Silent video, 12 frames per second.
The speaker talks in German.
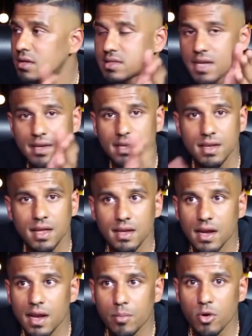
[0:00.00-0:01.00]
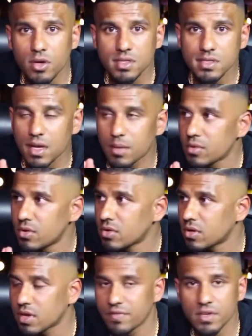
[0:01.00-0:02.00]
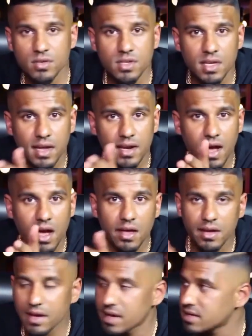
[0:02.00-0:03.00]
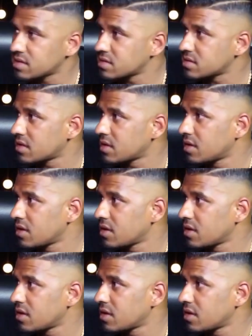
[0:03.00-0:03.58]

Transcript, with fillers: zeig denen deine Klamottensammlung oder wie du dir deine Haare glättest.